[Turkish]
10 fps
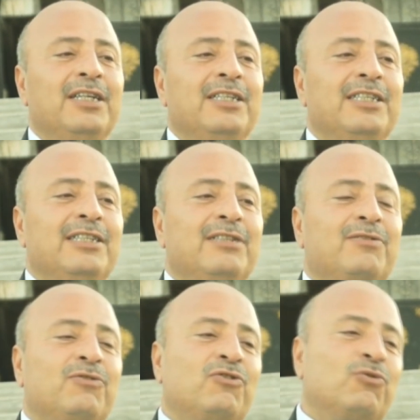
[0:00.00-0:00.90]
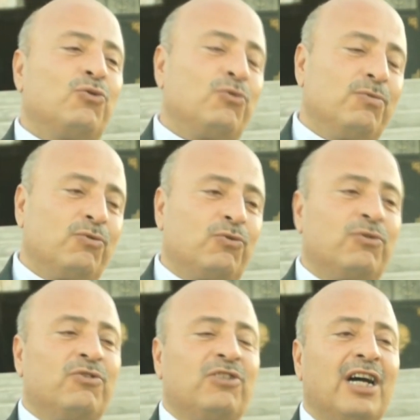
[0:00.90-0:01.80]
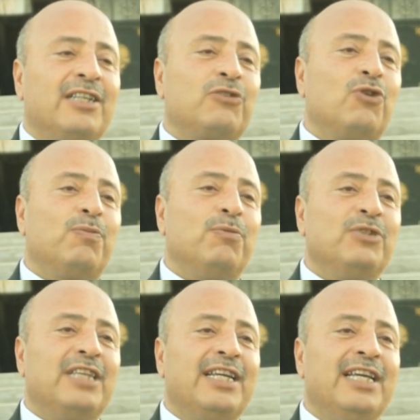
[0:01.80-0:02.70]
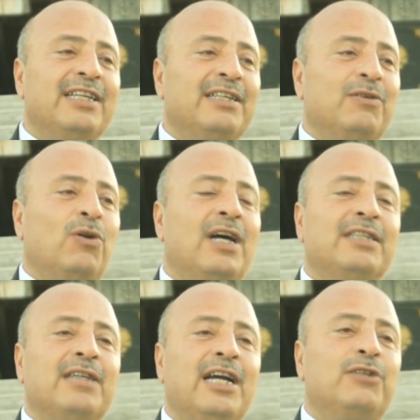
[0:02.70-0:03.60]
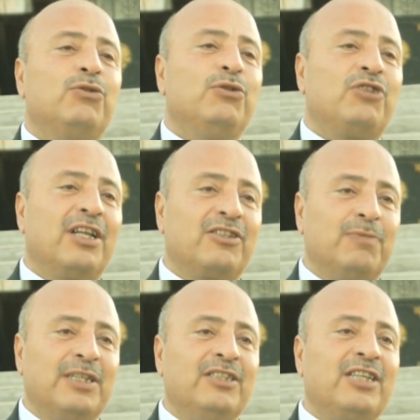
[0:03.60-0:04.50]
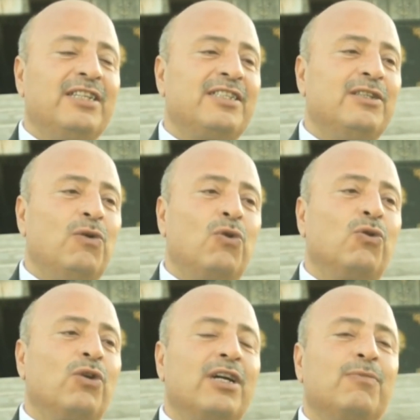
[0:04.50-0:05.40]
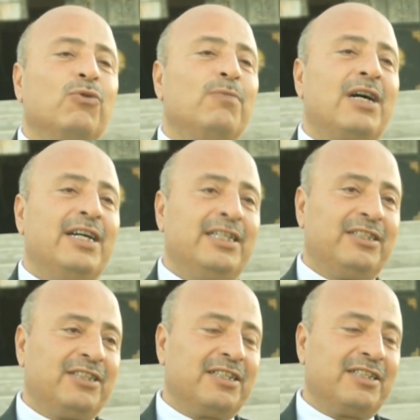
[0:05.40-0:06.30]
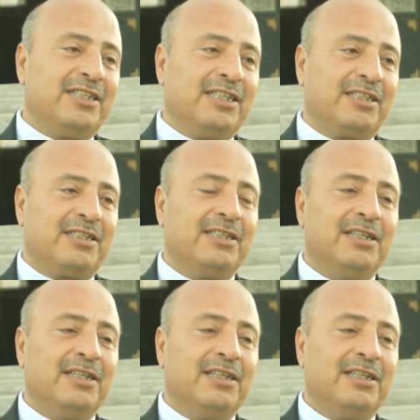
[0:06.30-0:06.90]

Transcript: e, Çağdaş toplumun gereği olan her türlü çalışmanın içerisinde okul olarak bulunma gayreti içerisindeyiz.